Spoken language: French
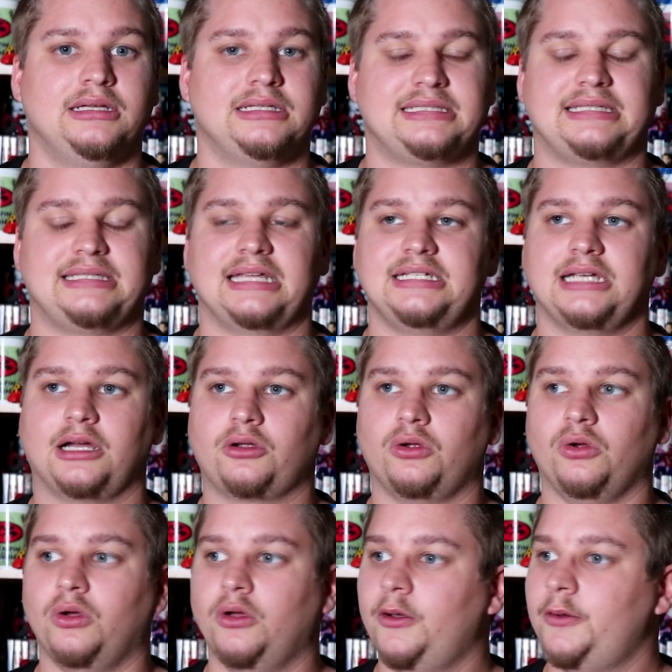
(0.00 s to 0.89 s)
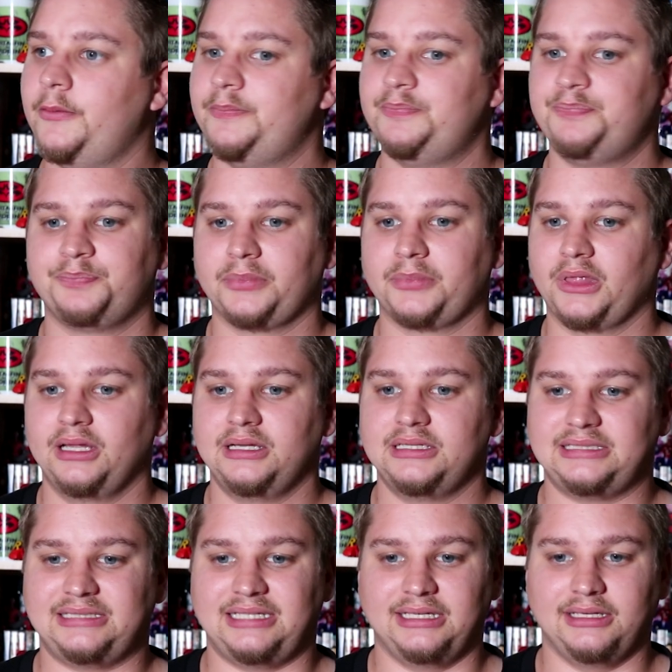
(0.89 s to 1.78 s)
c'est à dire que
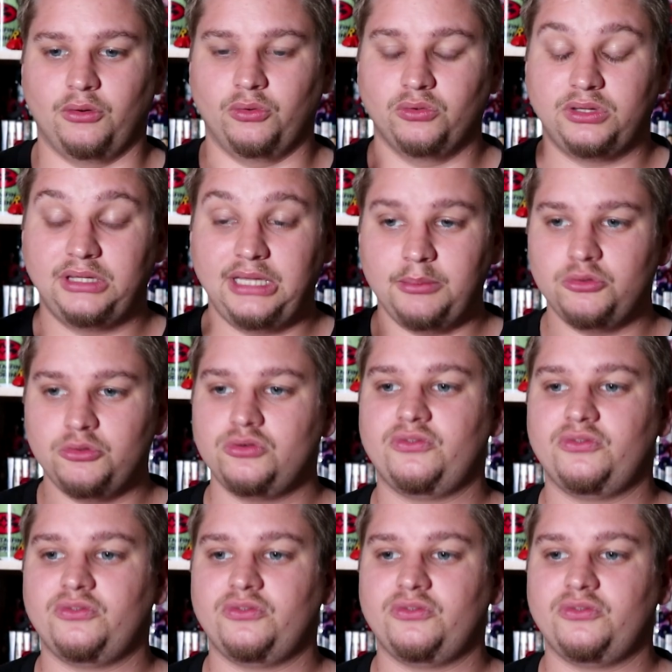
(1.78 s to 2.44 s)
c'est au début